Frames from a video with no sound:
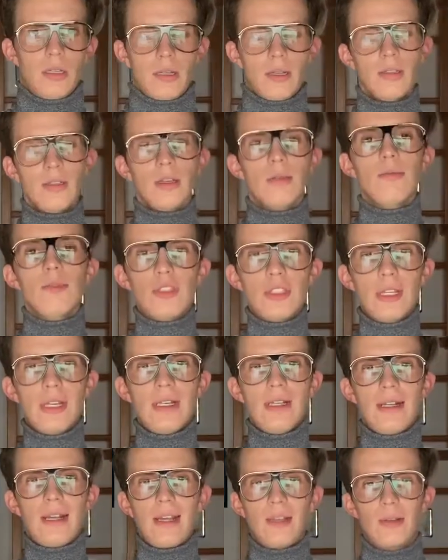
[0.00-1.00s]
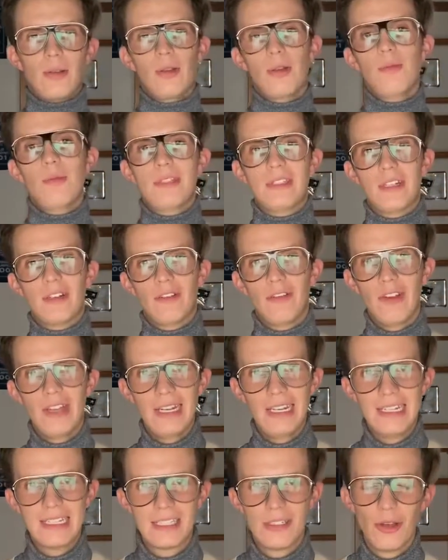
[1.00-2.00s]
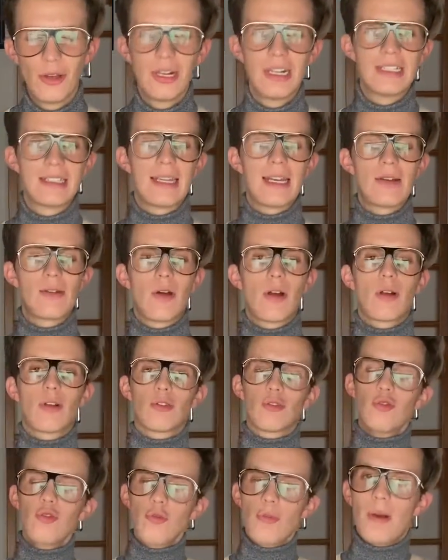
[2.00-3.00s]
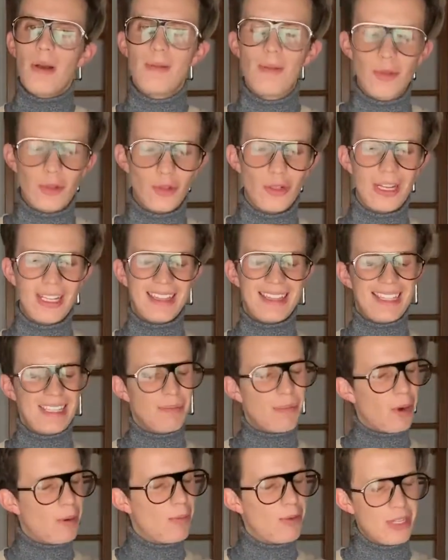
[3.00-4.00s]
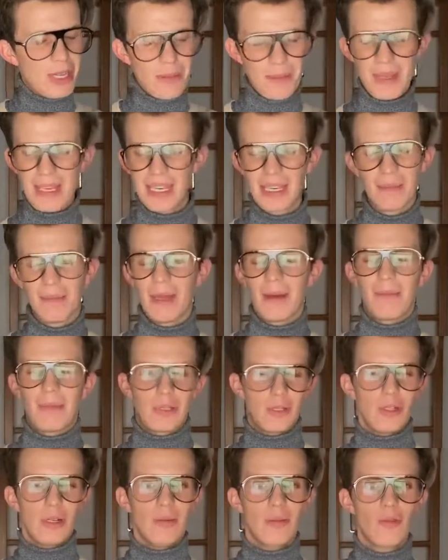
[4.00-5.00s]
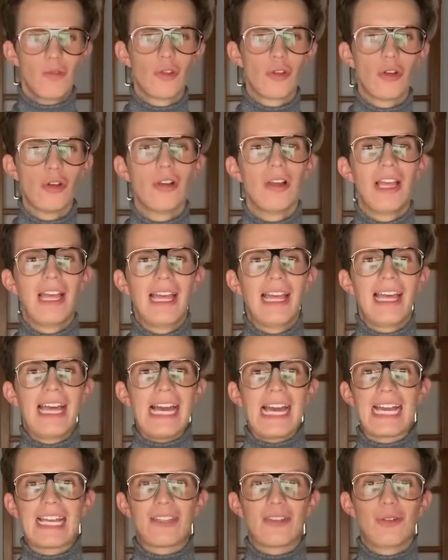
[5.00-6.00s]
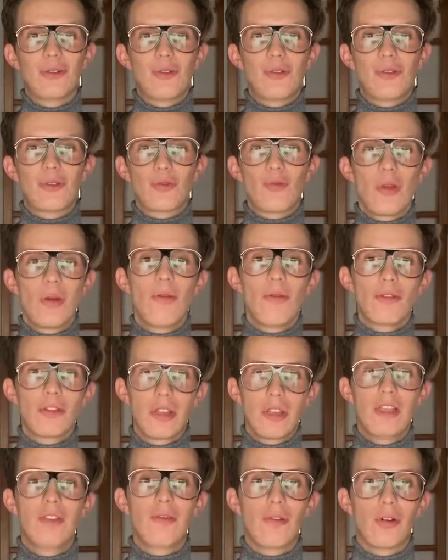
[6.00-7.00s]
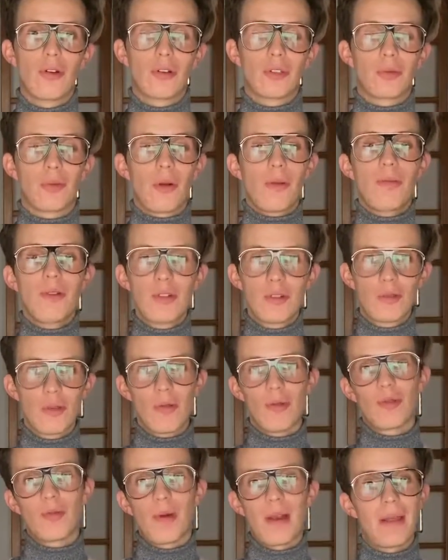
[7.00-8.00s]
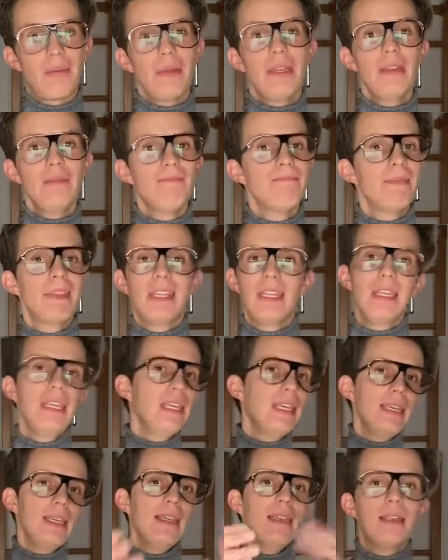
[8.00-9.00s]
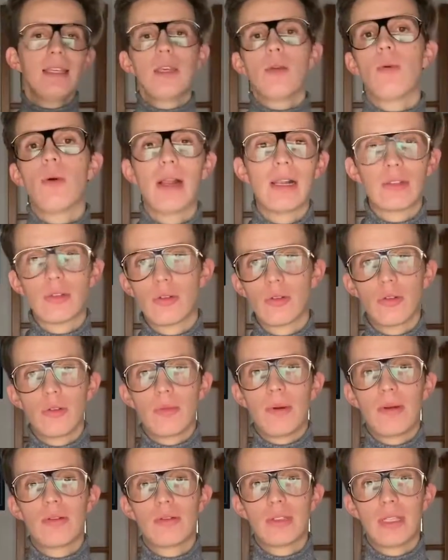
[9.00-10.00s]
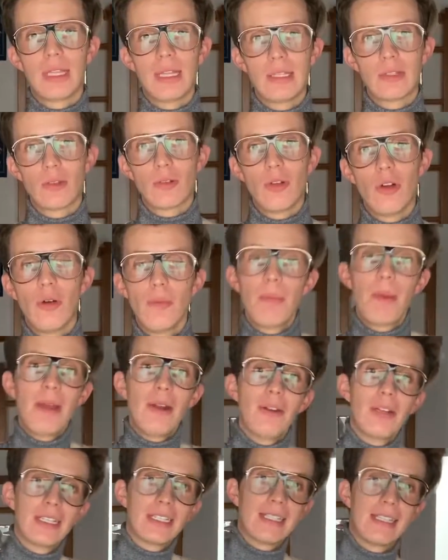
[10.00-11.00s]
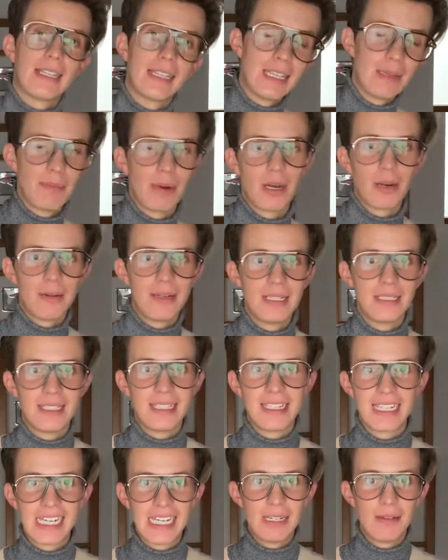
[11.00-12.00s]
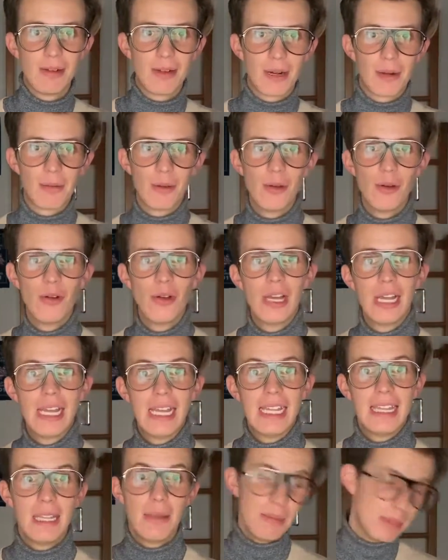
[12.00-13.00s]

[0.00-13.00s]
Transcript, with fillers: ¿Qué ¿Cómo están? Aquí es de Mr. Félix y hoy les traigo algo súper emocionante, por lo menos a mí, que me apasiona mucho, que son unos nuevos audífonos, por lo menos nuevos para mí y igual son nuevos para ustedes o no, pero ya están aquí para ver este increíble review de